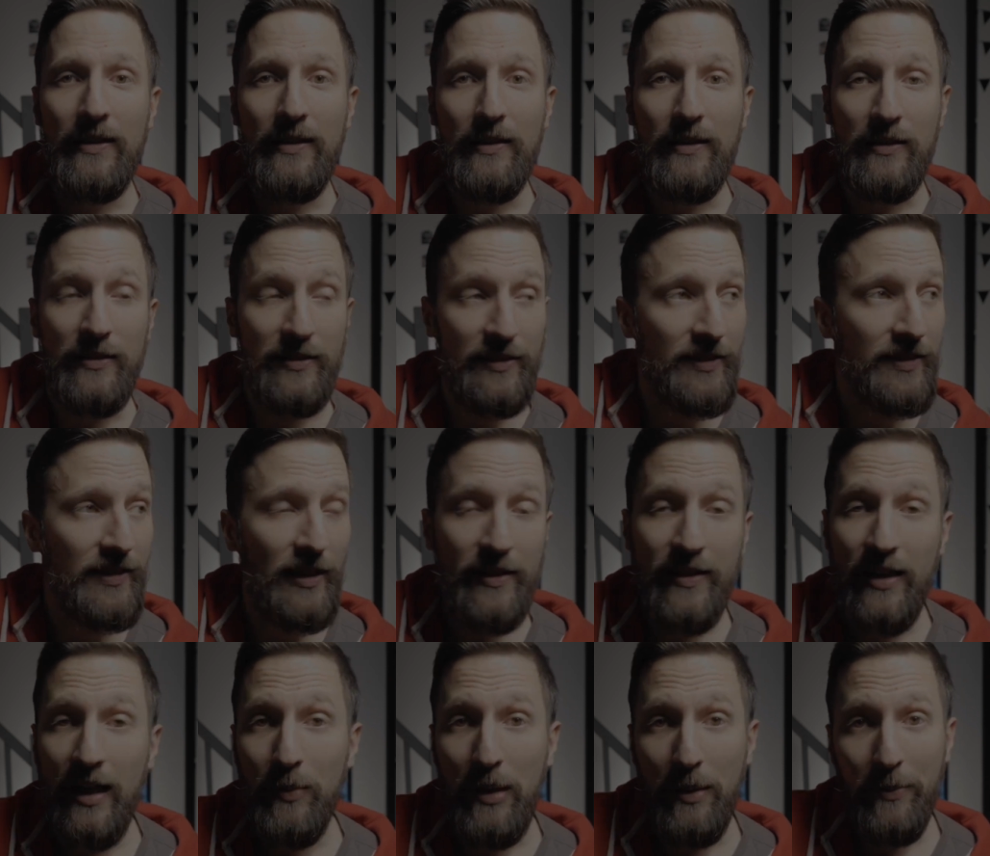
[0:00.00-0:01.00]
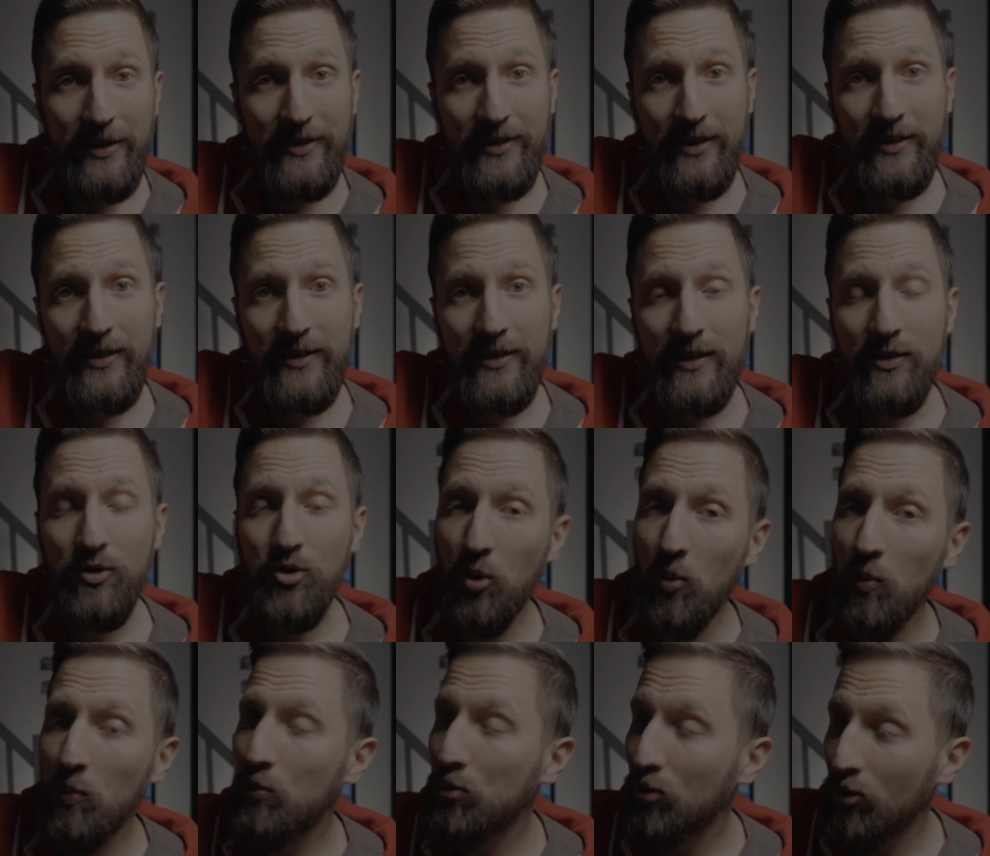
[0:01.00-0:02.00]
Euh, si c'est le cas, ben, mettez des
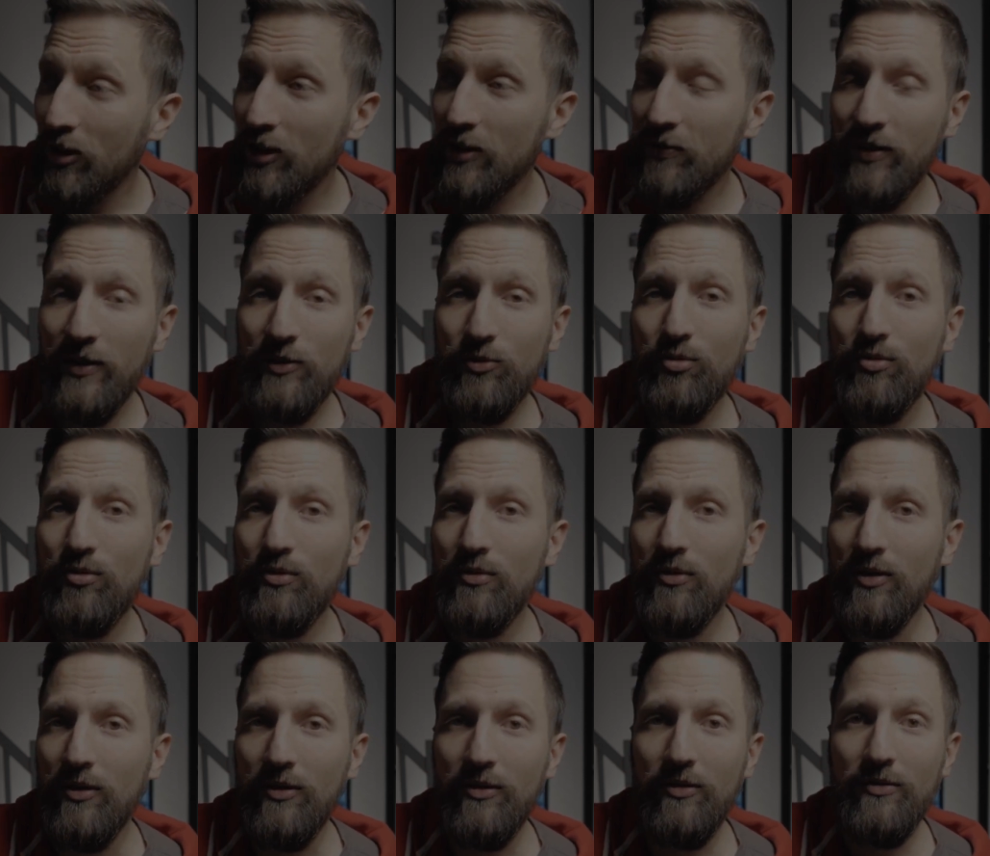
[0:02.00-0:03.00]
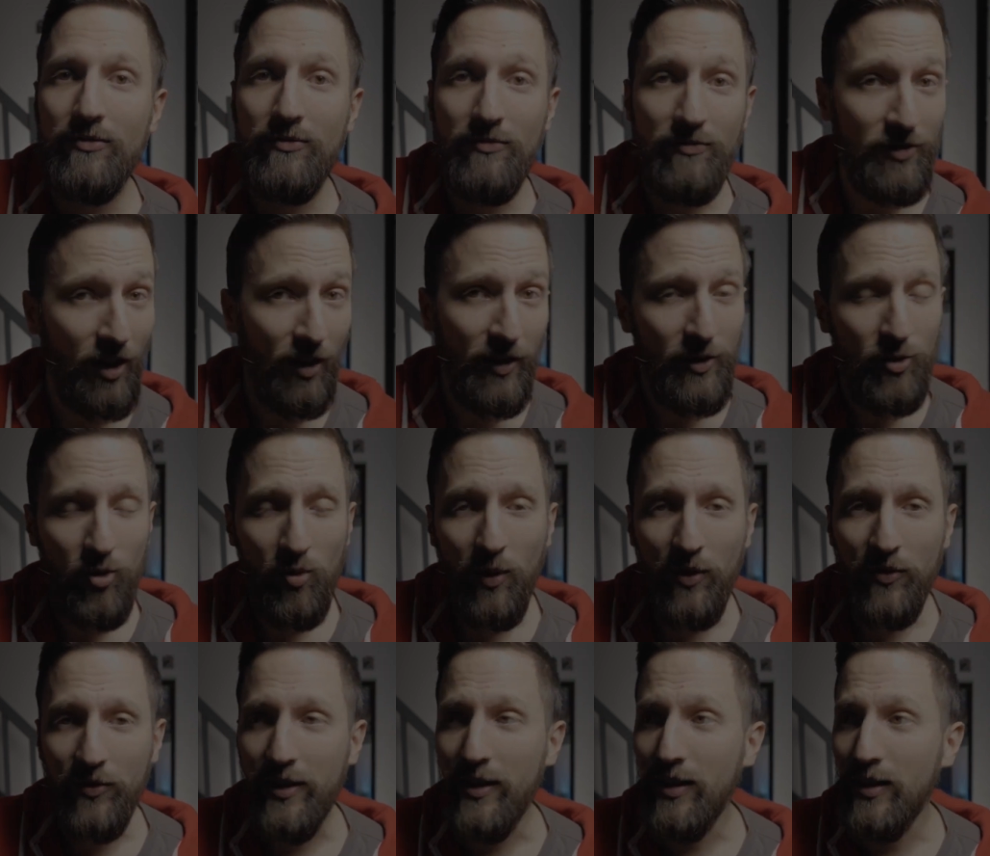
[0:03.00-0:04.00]
questions pour la FAQ euh, dans les
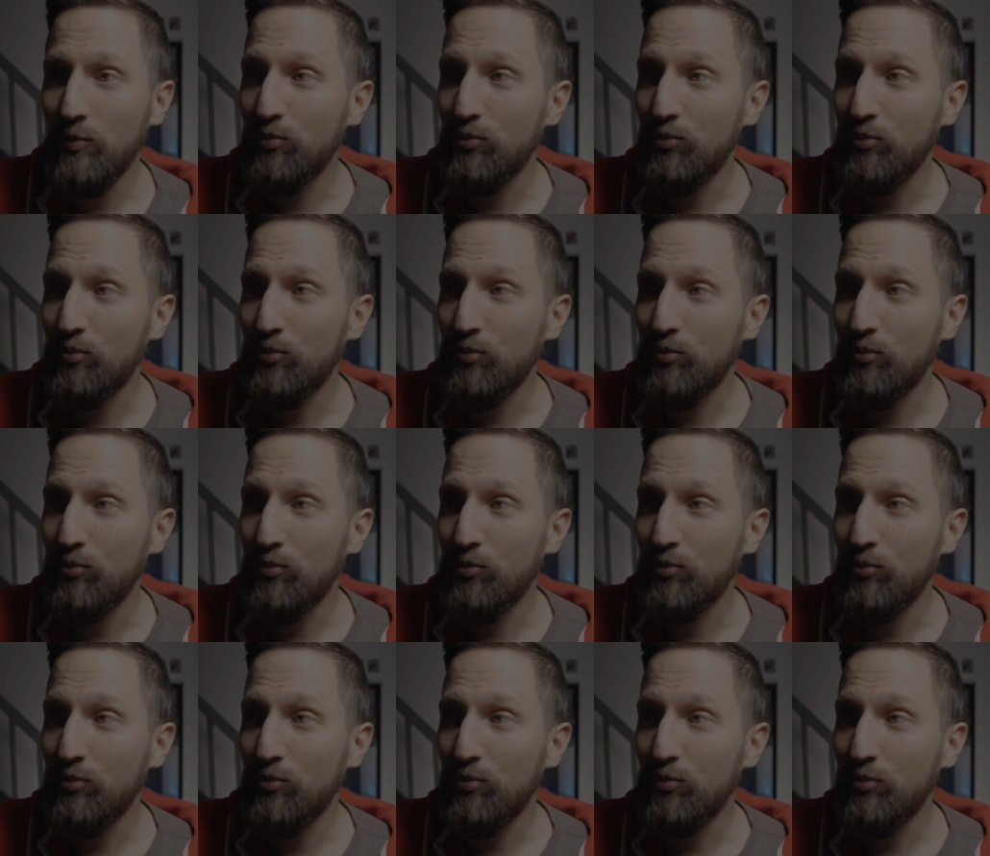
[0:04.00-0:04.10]
commentaires.